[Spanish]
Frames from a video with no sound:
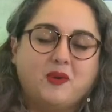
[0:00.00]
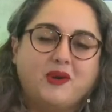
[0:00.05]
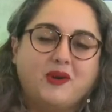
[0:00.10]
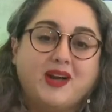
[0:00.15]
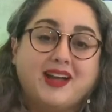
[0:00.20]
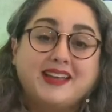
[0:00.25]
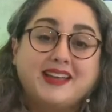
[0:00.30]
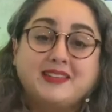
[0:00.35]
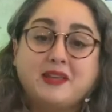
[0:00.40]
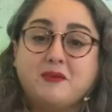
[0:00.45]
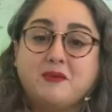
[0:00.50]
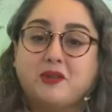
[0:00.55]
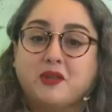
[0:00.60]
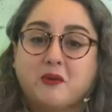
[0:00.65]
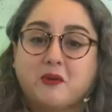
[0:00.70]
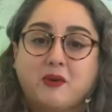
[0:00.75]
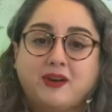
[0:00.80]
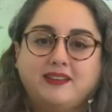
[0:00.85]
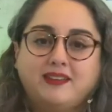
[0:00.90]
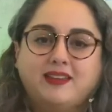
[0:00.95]
Bueno, acá
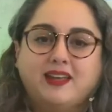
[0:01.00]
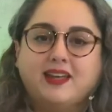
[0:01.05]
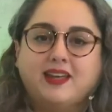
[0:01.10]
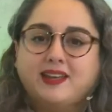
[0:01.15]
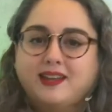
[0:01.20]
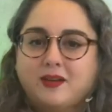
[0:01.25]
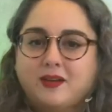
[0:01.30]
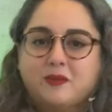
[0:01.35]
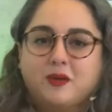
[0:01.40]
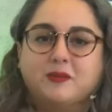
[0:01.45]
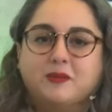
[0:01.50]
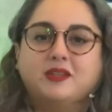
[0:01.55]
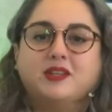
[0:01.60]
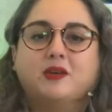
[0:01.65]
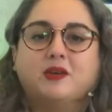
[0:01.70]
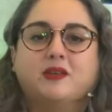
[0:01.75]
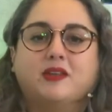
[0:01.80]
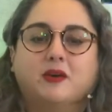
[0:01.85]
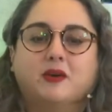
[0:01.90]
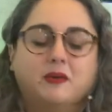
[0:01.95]
estamos de vuelta y lo
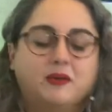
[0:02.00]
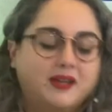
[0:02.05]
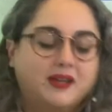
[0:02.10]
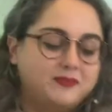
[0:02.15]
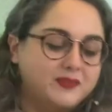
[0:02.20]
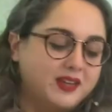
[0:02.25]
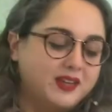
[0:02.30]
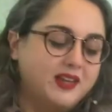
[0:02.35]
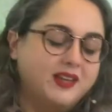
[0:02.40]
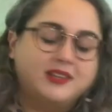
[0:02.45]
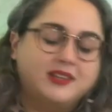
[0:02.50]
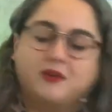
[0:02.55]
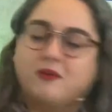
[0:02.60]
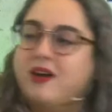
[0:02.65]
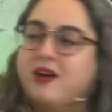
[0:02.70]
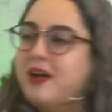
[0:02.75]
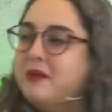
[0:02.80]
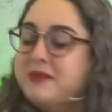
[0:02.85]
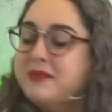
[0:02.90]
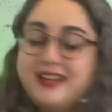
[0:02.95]
prometido es deuda.
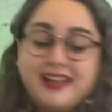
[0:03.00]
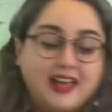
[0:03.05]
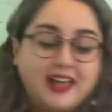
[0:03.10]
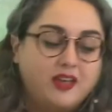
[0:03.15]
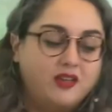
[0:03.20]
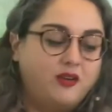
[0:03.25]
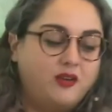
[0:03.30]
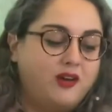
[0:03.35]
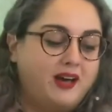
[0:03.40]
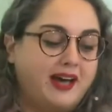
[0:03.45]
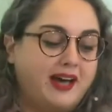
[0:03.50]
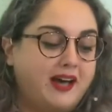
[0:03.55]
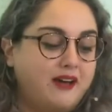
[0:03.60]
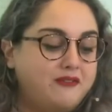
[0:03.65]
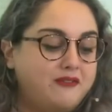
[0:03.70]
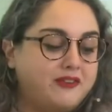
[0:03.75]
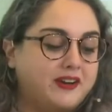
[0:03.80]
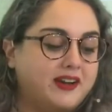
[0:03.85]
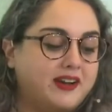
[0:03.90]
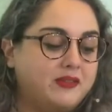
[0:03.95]
Tengo acá a mi lado
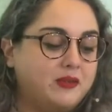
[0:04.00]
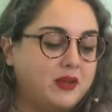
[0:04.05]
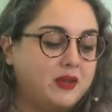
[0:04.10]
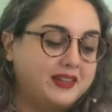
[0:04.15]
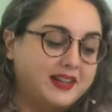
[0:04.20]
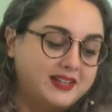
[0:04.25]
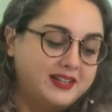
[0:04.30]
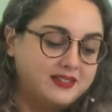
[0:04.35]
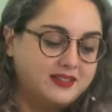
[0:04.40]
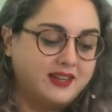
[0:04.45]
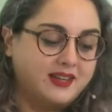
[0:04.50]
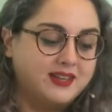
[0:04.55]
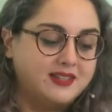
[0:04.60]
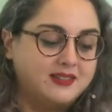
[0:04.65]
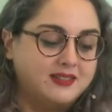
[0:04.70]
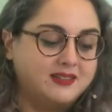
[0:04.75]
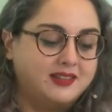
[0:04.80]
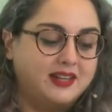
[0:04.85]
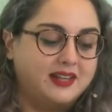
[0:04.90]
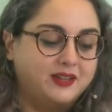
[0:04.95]
a Fernando Andrés, que
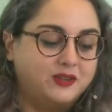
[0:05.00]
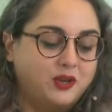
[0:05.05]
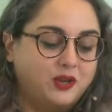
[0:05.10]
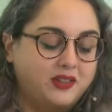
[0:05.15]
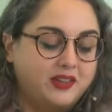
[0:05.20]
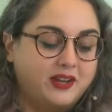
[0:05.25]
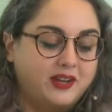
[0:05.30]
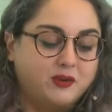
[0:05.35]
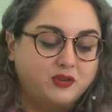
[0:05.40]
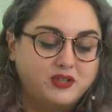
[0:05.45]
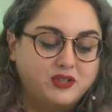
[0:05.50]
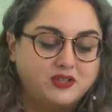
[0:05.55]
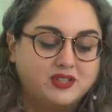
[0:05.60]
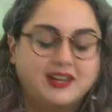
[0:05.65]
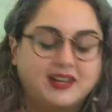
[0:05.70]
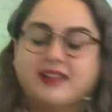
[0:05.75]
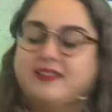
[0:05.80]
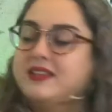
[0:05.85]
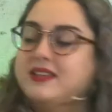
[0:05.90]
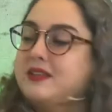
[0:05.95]
es director de negocios
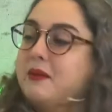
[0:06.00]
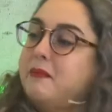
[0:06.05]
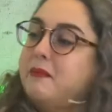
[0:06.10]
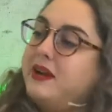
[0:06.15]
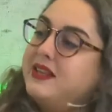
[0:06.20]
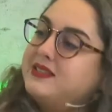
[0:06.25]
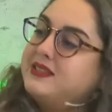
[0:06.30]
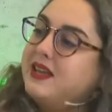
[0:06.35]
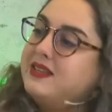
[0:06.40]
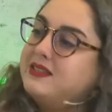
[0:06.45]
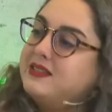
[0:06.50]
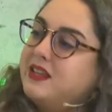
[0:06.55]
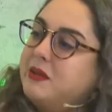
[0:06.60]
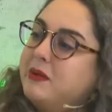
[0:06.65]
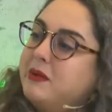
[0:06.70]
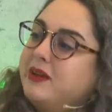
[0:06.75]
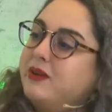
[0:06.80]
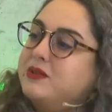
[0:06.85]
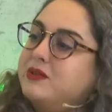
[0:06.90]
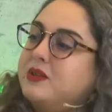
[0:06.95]
y grandes empresas
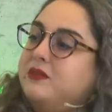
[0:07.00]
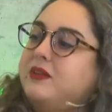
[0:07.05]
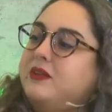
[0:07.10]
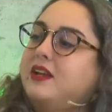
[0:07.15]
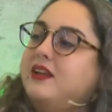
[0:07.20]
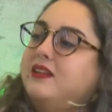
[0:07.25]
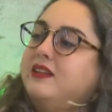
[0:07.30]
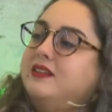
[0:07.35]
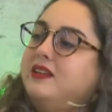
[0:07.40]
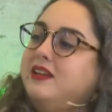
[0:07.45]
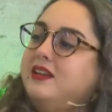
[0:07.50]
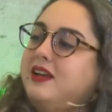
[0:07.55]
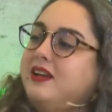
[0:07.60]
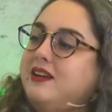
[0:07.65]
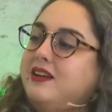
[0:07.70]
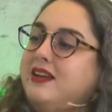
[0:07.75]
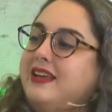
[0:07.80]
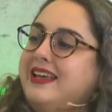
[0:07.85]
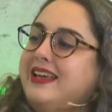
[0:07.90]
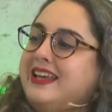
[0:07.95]
de Microsoft
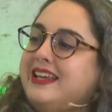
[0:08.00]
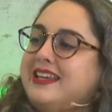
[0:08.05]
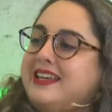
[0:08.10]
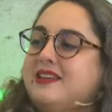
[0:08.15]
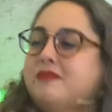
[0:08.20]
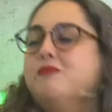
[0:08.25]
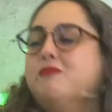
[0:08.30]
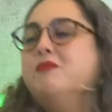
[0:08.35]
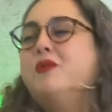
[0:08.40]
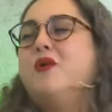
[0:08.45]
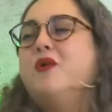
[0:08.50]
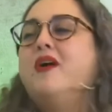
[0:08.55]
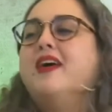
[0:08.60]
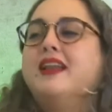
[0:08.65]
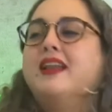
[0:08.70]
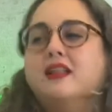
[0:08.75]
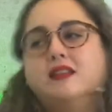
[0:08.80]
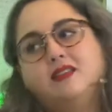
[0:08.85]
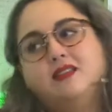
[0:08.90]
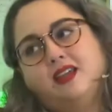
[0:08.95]
Argentina. Y un poco
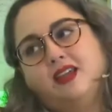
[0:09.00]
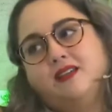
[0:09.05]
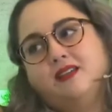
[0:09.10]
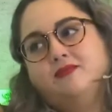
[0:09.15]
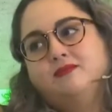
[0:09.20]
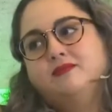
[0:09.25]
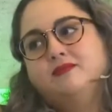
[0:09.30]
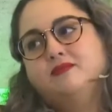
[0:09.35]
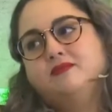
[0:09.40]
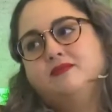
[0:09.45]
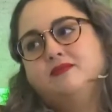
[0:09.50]
adelanté,